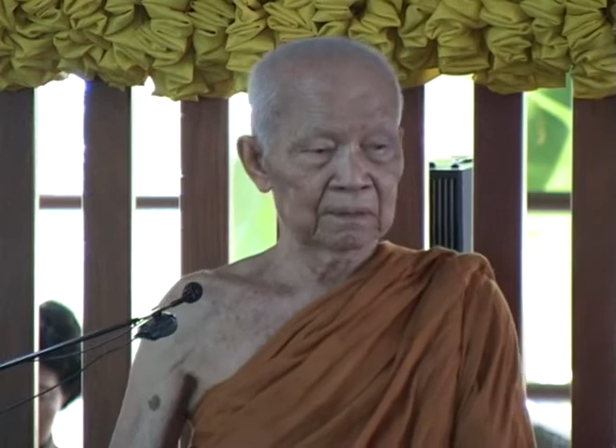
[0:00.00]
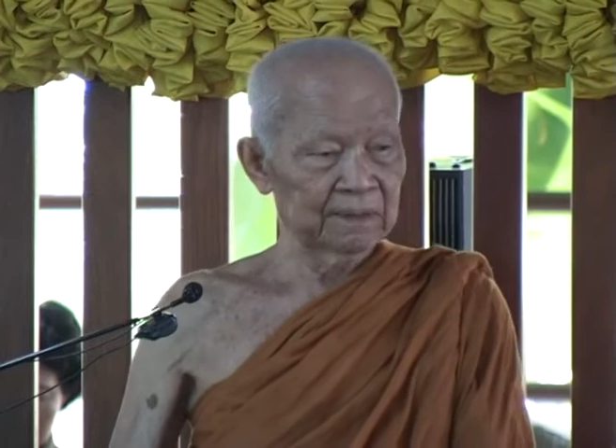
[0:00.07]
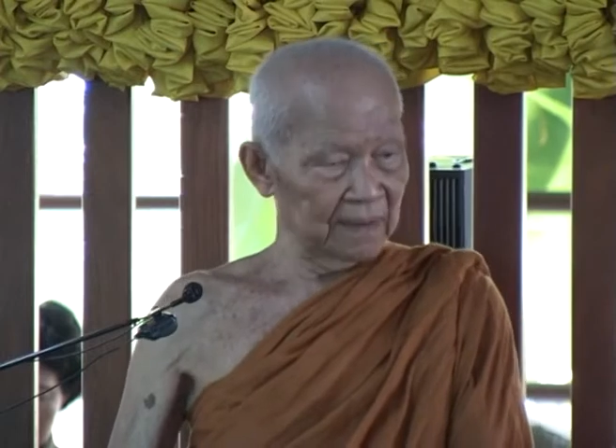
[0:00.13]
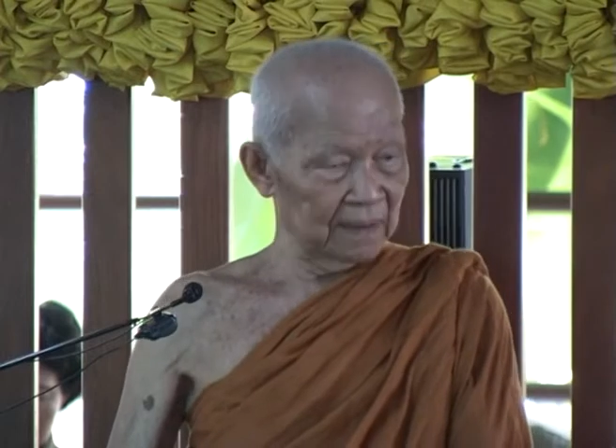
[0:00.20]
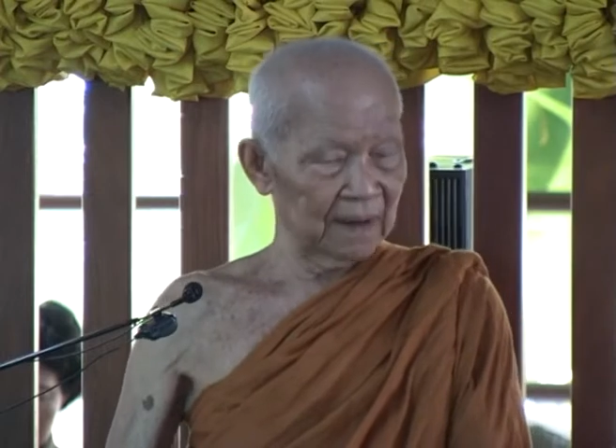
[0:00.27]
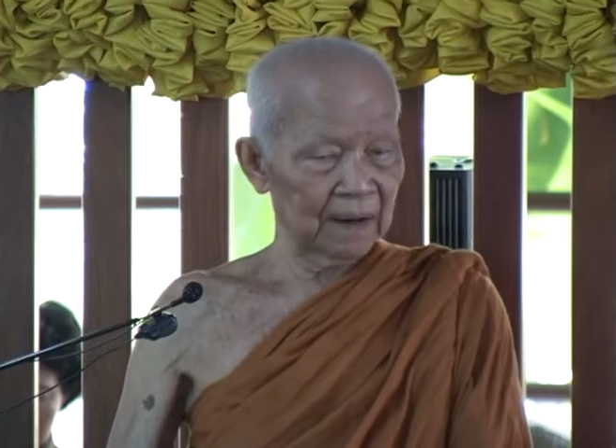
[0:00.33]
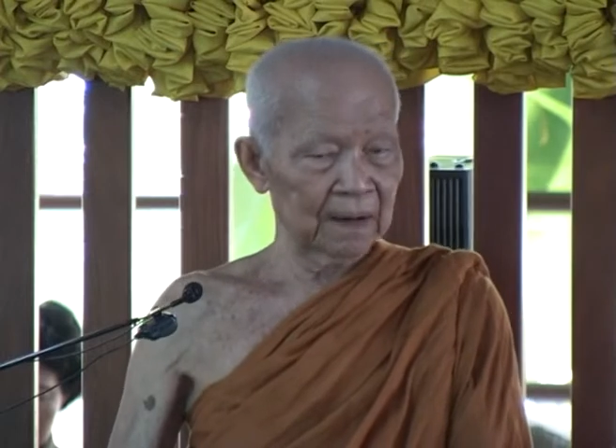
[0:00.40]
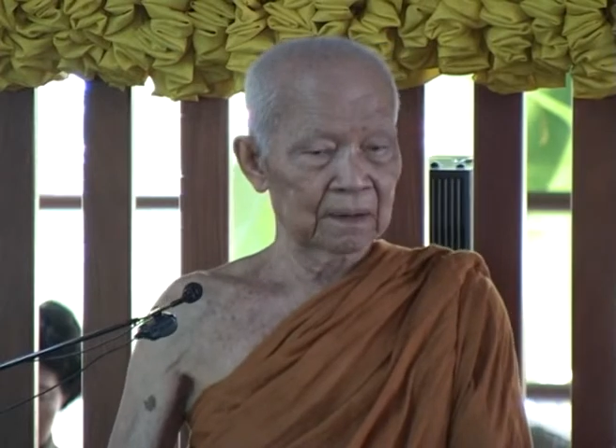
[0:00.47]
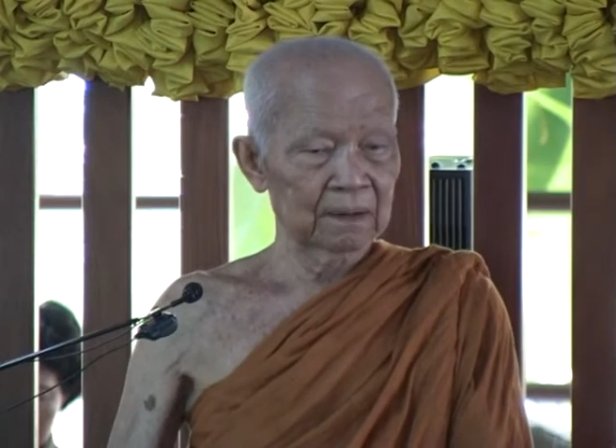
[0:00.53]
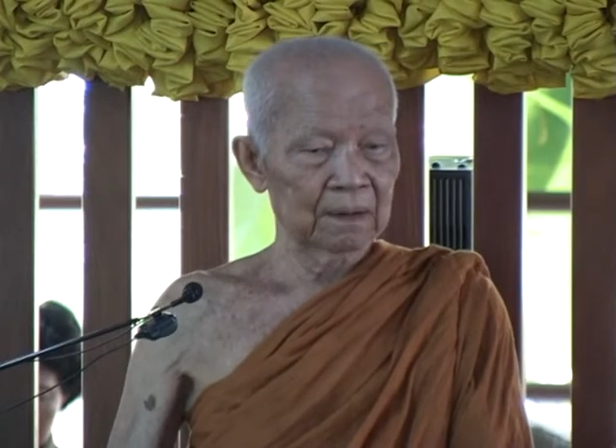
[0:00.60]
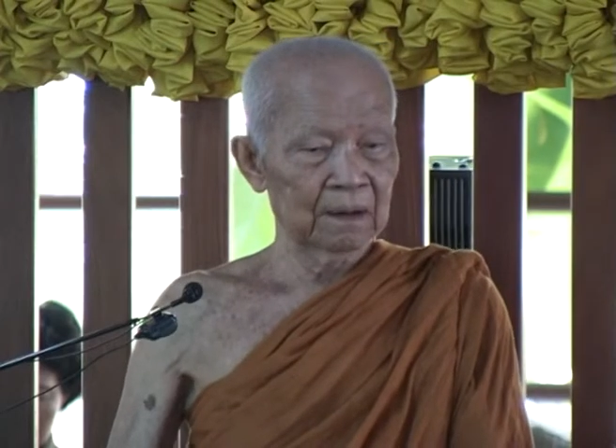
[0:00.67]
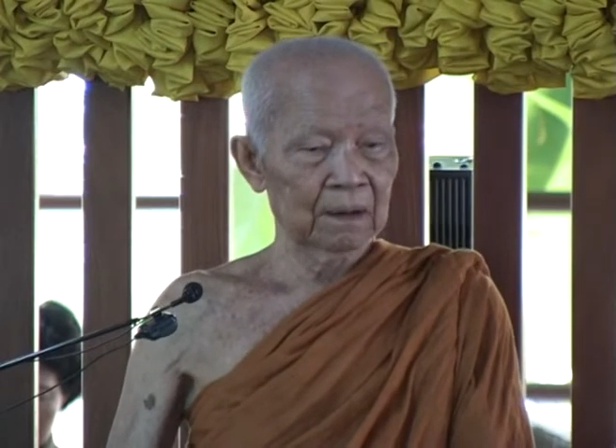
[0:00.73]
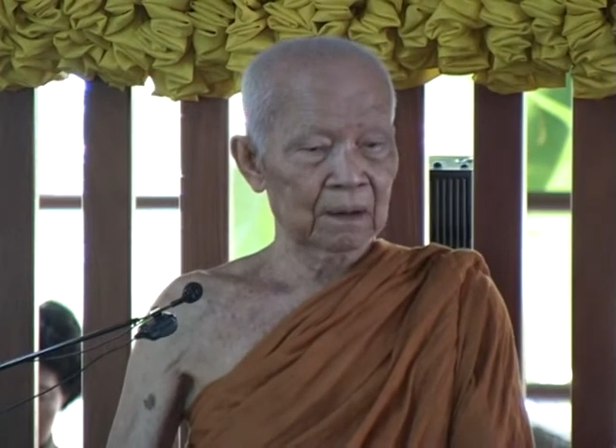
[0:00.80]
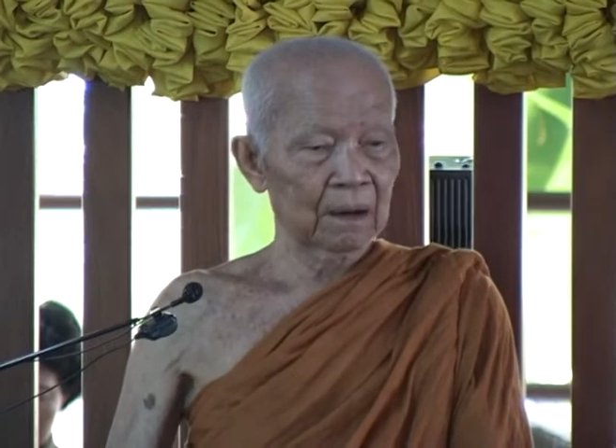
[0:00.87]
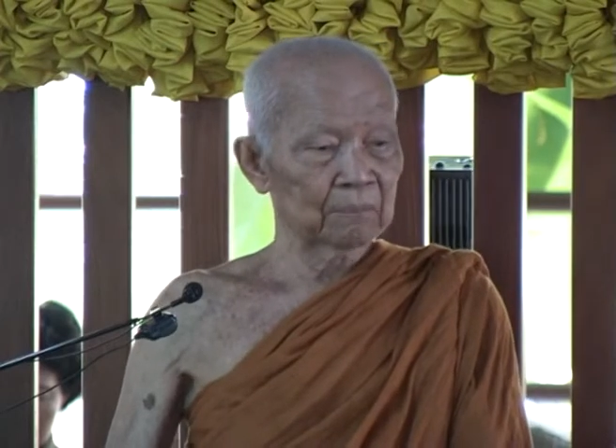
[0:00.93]
นี่แหละ
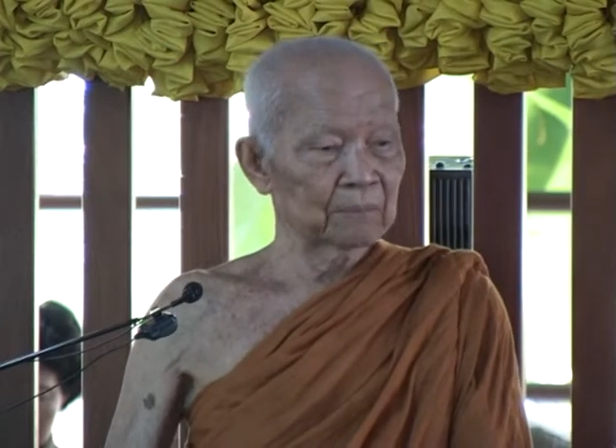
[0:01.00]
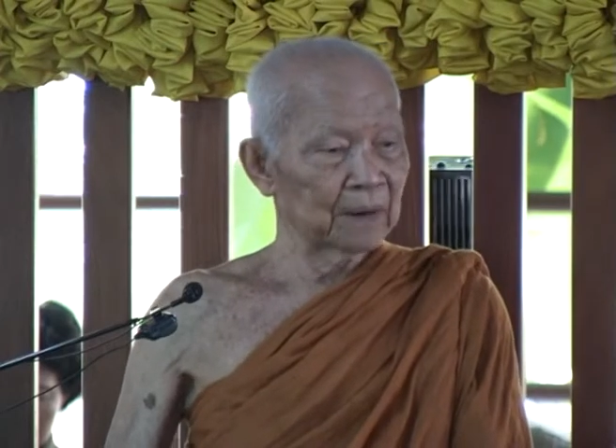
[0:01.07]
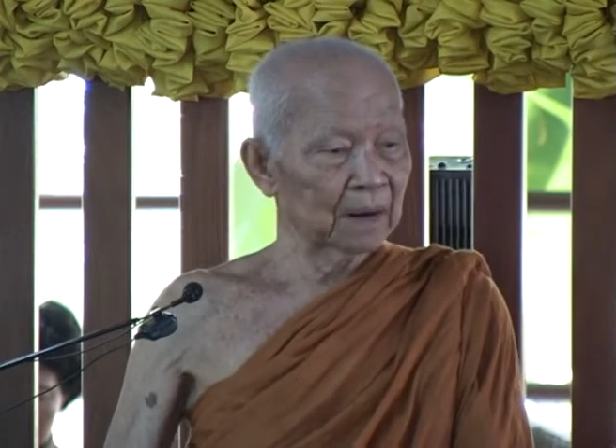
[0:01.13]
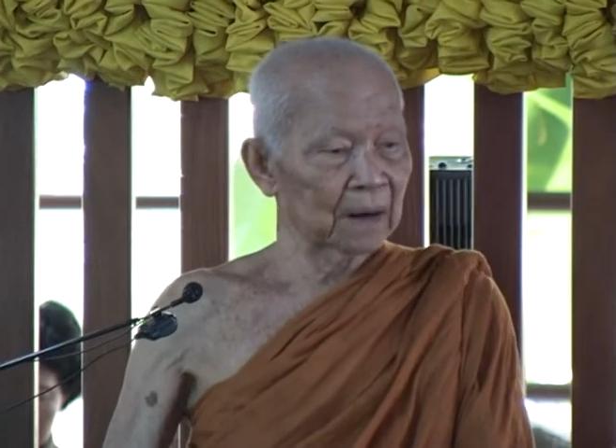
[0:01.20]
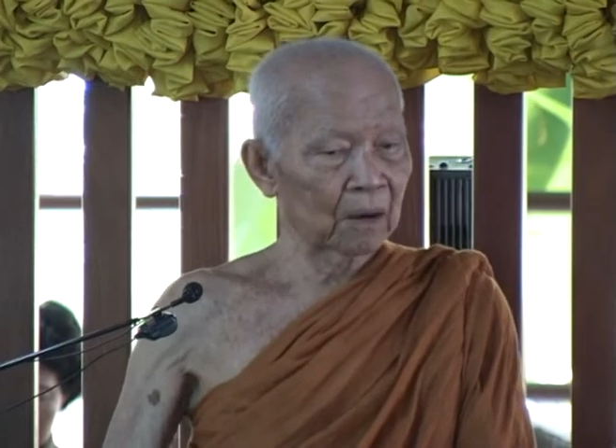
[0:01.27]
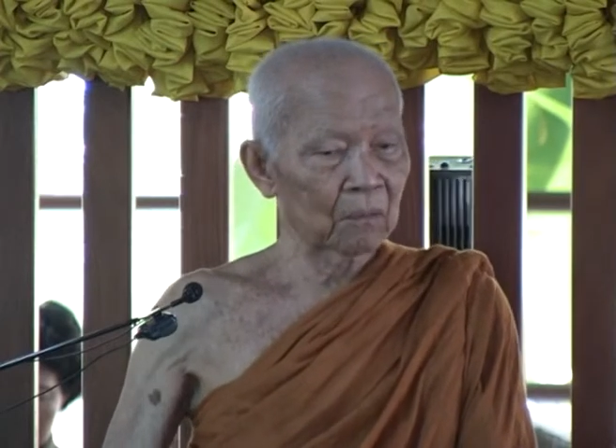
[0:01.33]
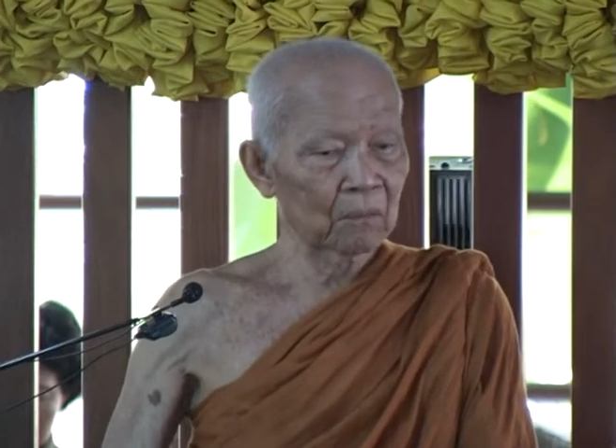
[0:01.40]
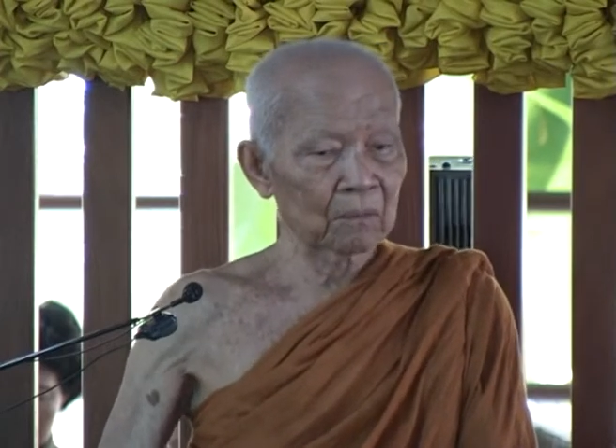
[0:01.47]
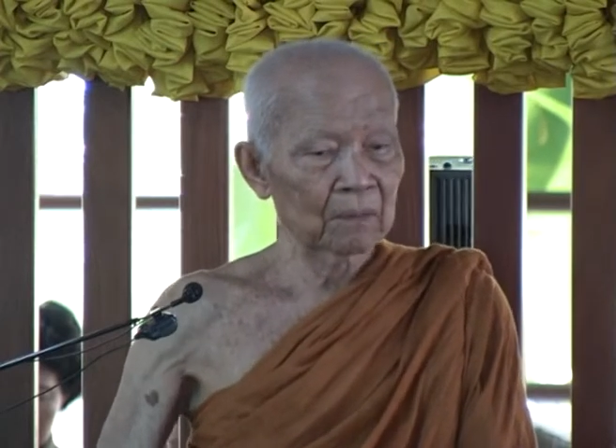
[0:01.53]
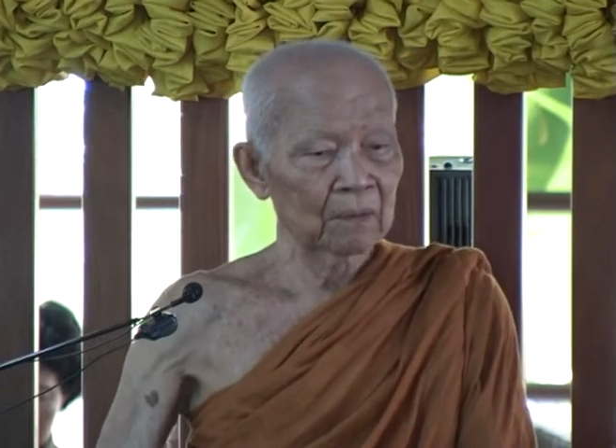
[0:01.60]
ก็เมื่อเรา